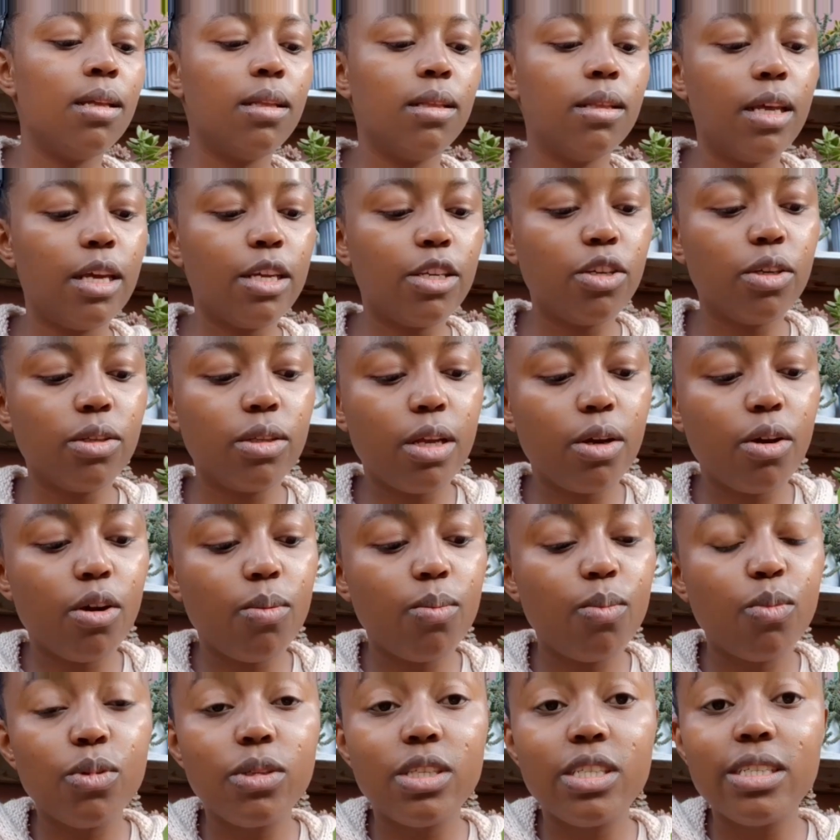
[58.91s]
de hecho tengo
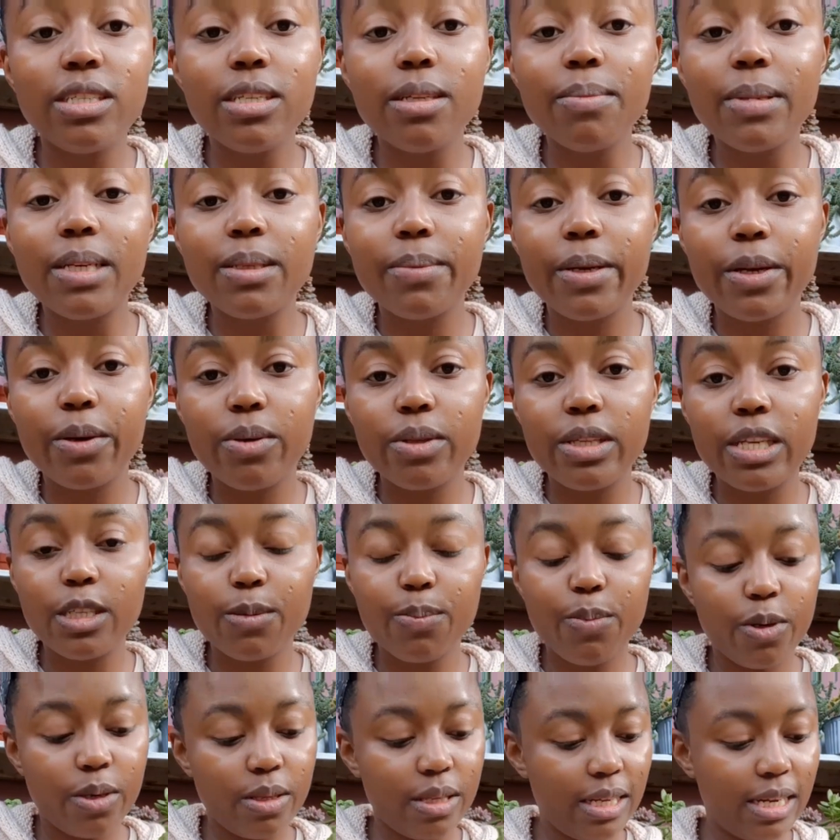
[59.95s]
muchísimas begonias
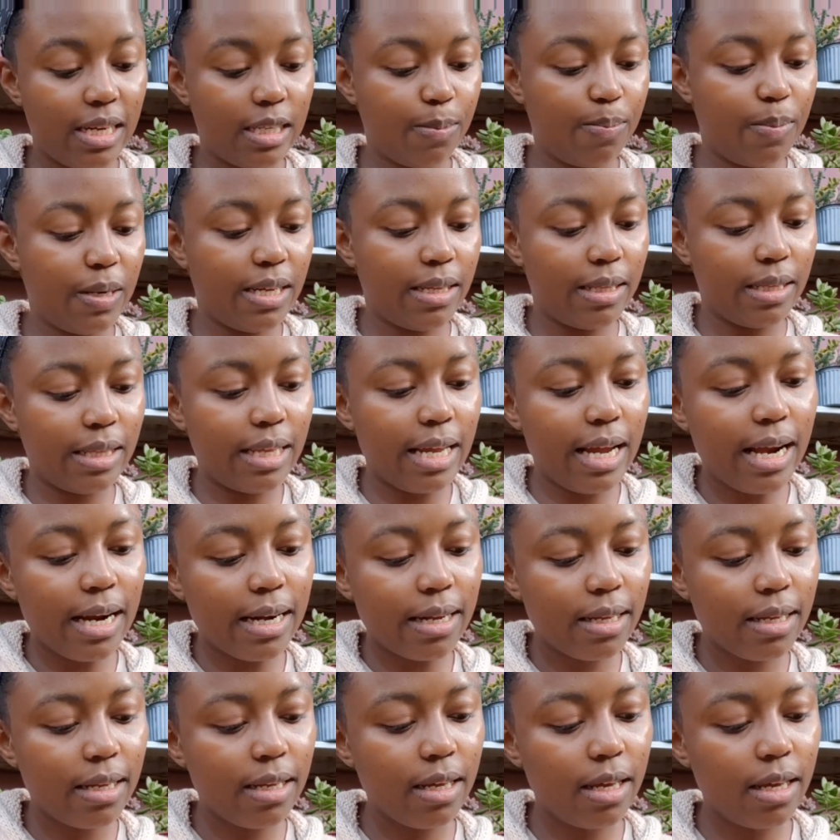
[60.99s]
por trasplantar.